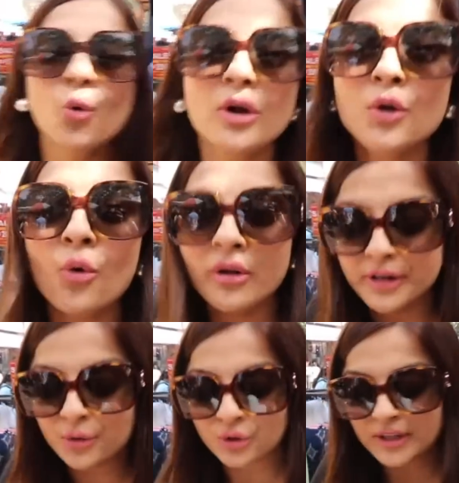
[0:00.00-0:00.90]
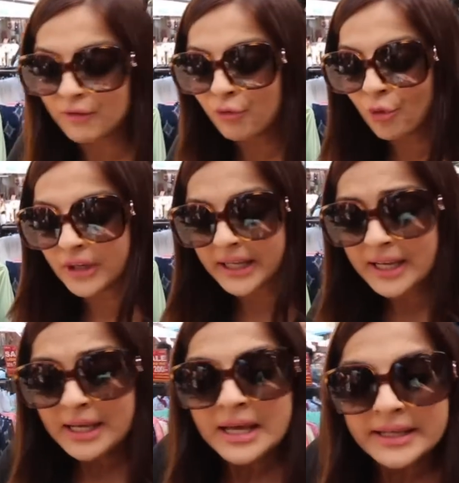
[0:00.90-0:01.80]
लोकल क्वालिटी होती है ना वो नहीं
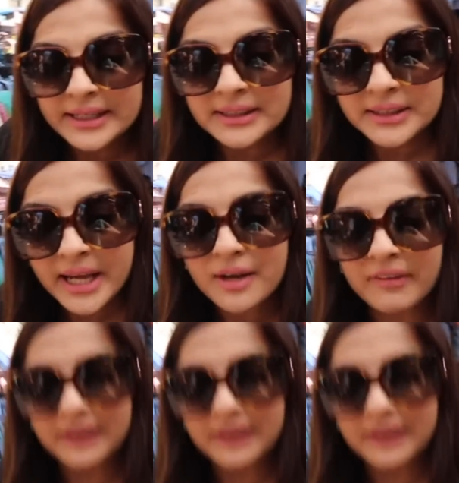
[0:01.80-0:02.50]
है ये थिक